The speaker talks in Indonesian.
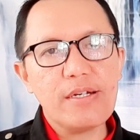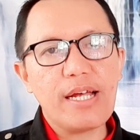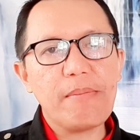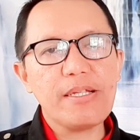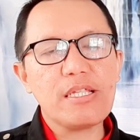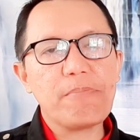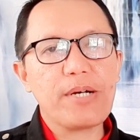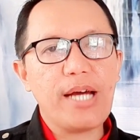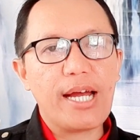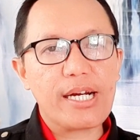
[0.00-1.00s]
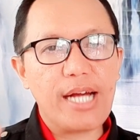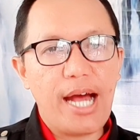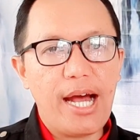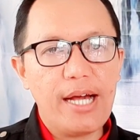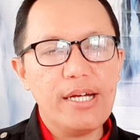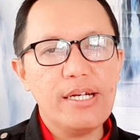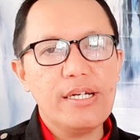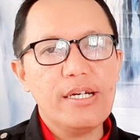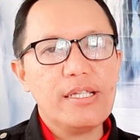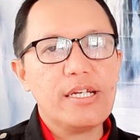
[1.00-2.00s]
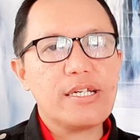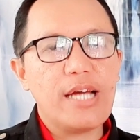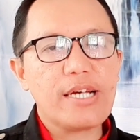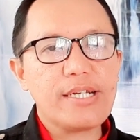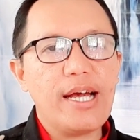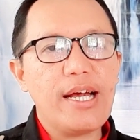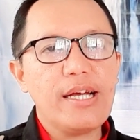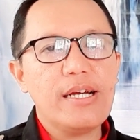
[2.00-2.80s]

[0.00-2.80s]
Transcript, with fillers: dan emas tetap berharga tidak ada